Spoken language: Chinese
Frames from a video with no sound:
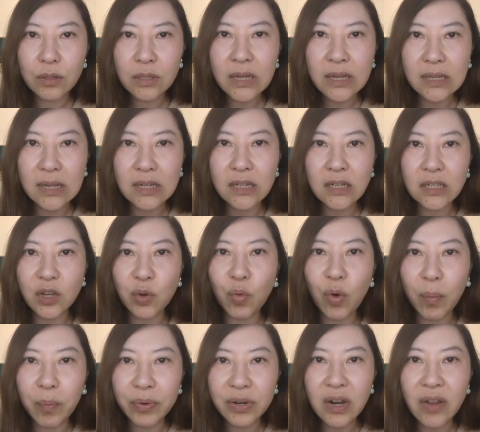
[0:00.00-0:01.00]
这件事情
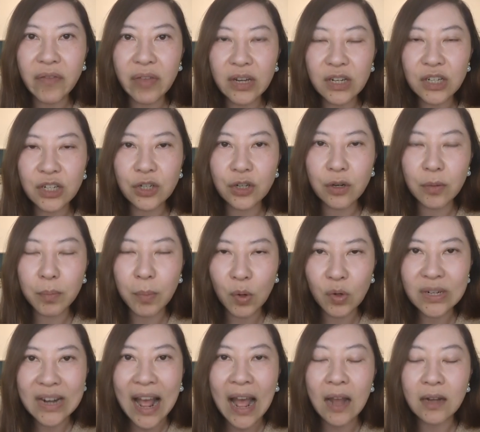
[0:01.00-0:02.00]
我不认为是
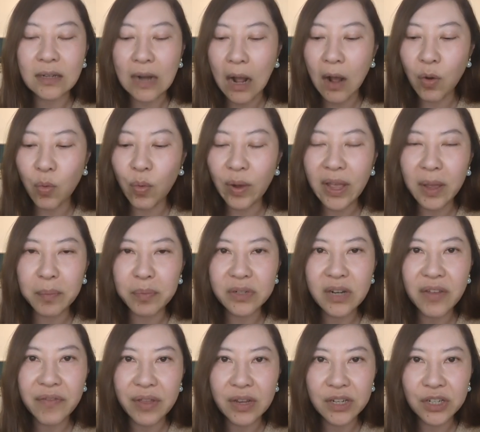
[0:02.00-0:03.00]
谋杀，然后我也不
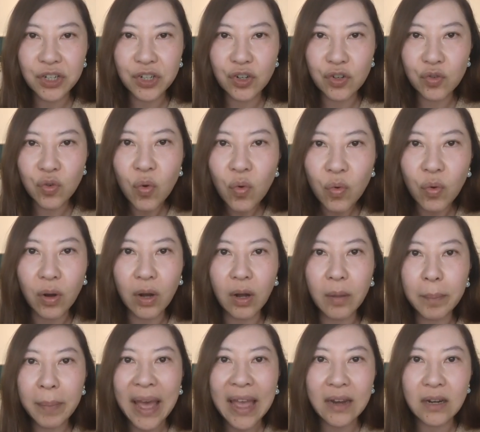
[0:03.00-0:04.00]
认为是中国
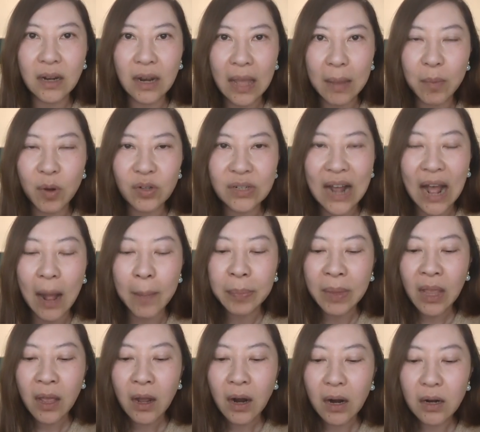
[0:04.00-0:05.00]
派人来谋杀，
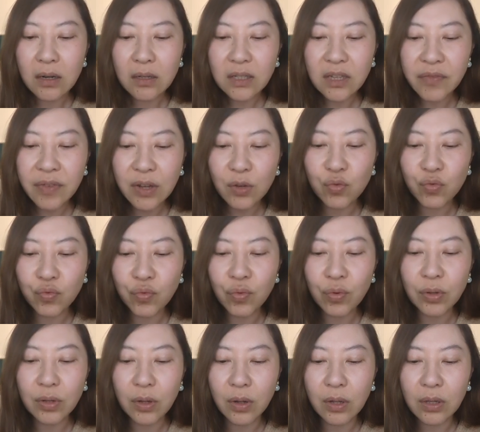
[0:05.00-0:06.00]
而因为
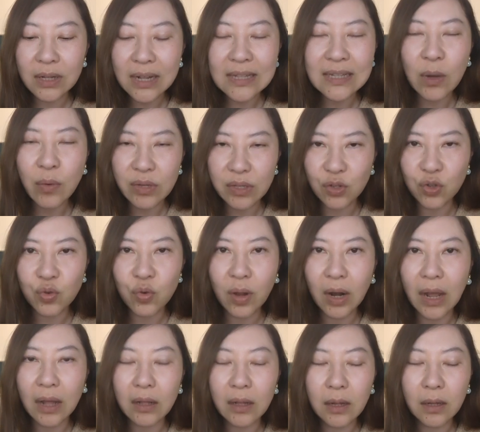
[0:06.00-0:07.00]
如呃，刚才我已经说
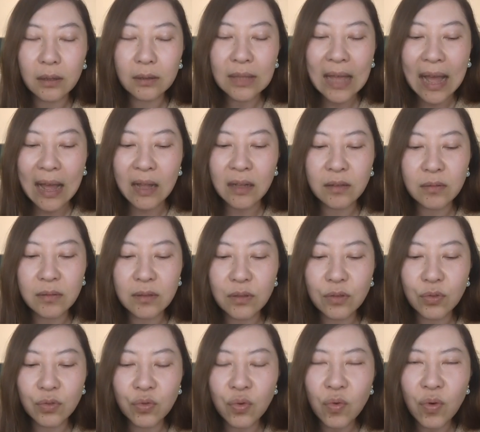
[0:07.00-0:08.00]
了，呃，他
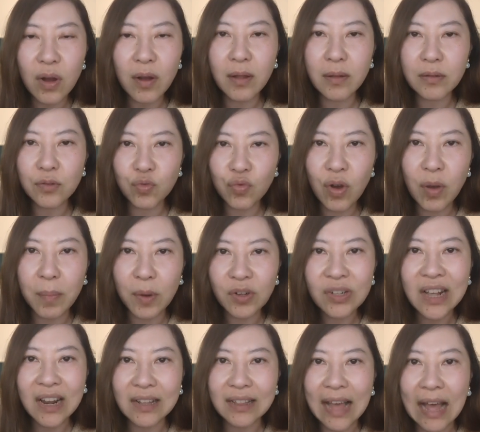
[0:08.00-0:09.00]
中国如果谋
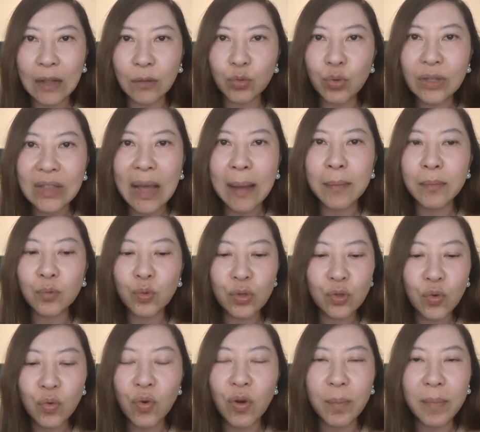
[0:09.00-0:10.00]
杀了他，对他对
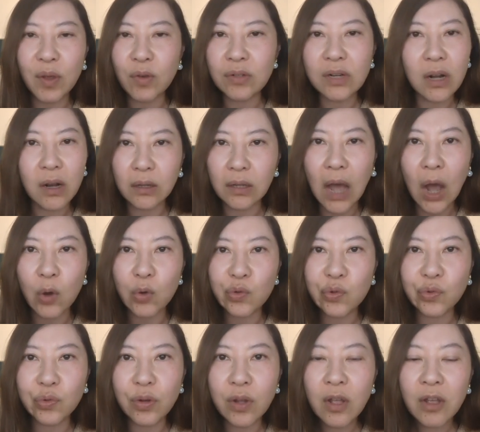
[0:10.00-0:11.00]
中国没有任何的好
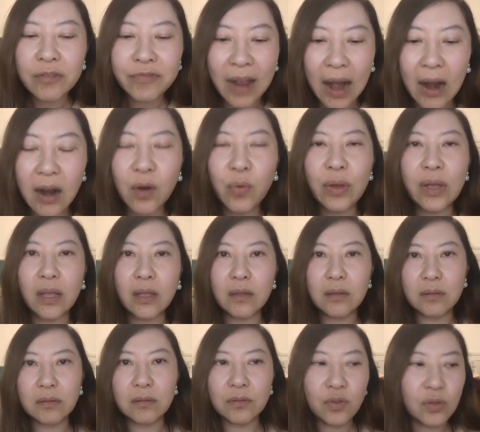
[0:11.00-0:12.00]
处，反而会
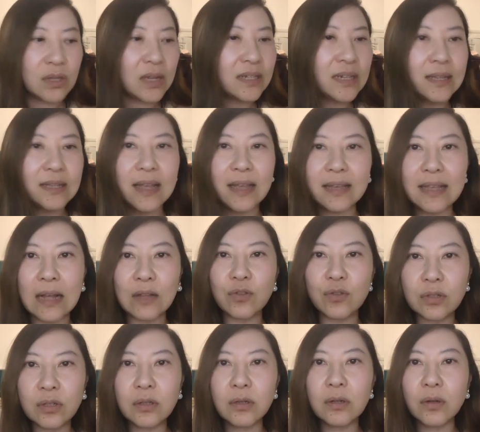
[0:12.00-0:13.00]
就像现在一样，
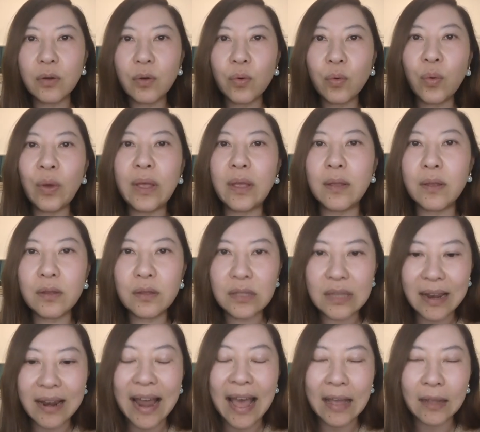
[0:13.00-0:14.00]
就是会
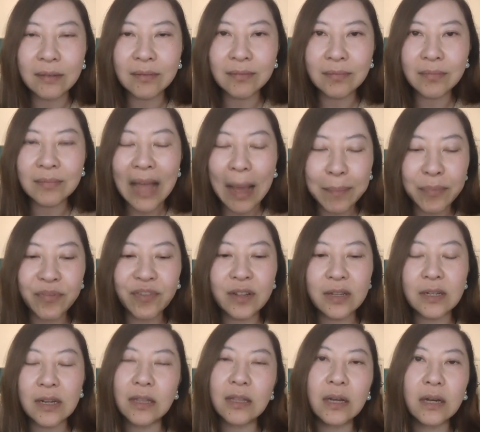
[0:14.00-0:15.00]
引来大部
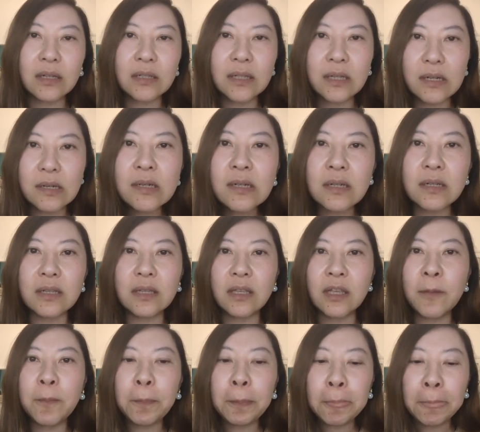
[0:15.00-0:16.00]
分人的这个质
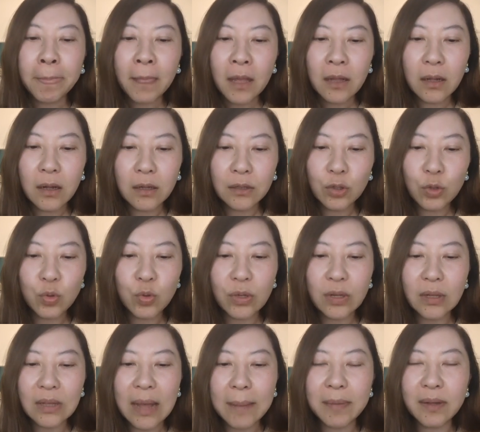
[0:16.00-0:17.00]
疑，呃，都觉
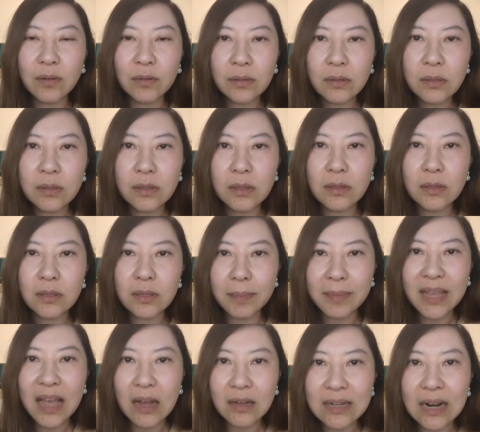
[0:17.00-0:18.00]
得他们是怎
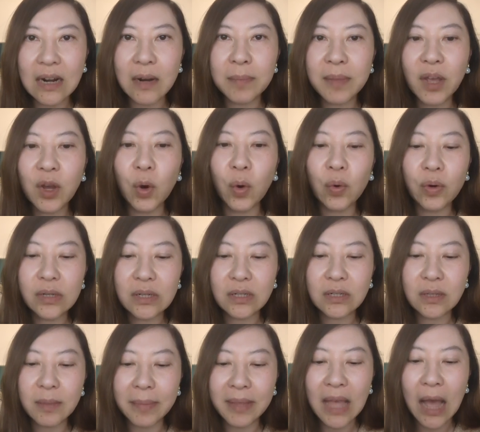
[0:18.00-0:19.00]
么样杀人灭口或者
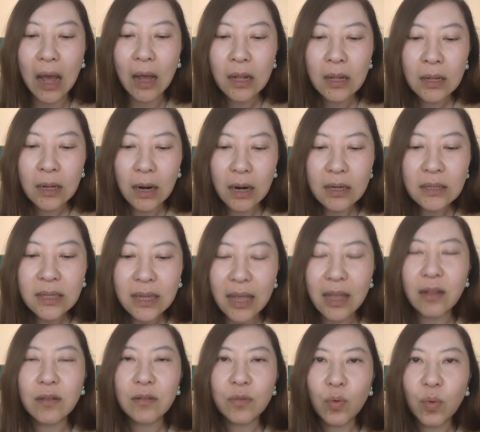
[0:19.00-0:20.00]
是怎么样。而
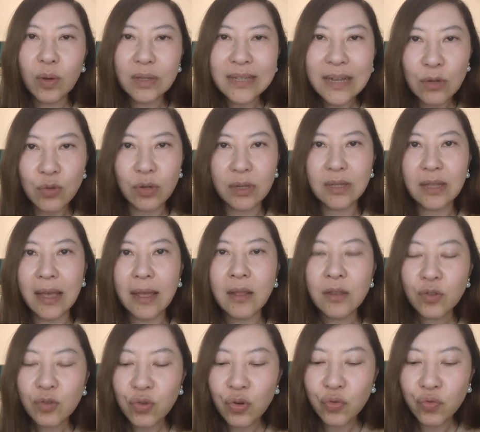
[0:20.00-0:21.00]
且我再说一点，
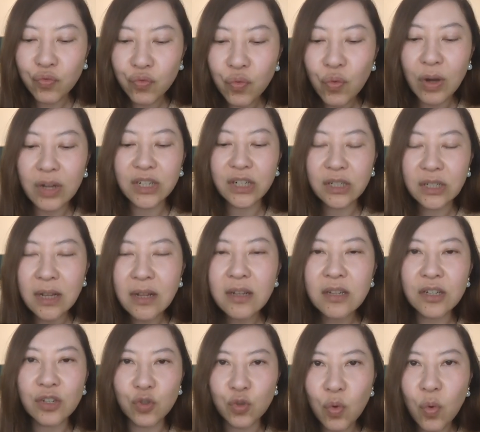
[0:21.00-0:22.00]
就说如果是真
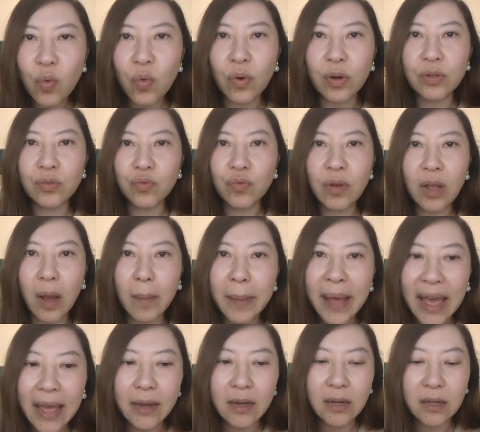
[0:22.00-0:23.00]
是中国如果要
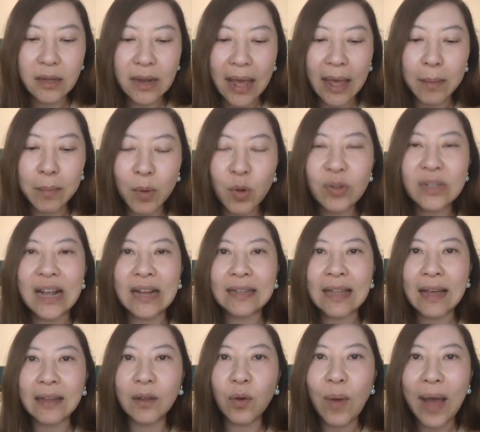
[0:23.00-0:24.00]
派人来谋杀
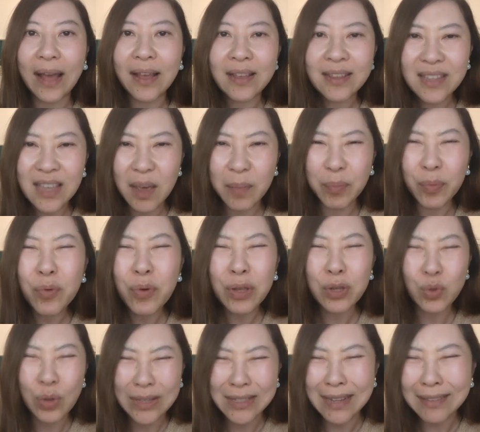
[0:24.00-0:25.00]
他的话，也不会
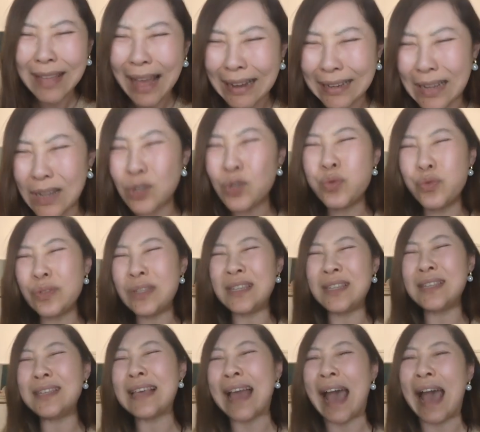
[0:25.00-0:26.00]
选在大年初
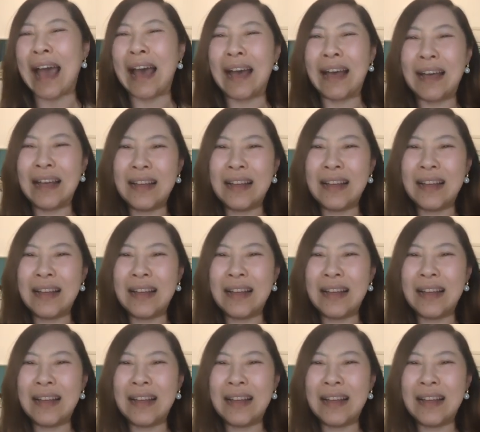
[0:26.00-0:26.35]
一呀。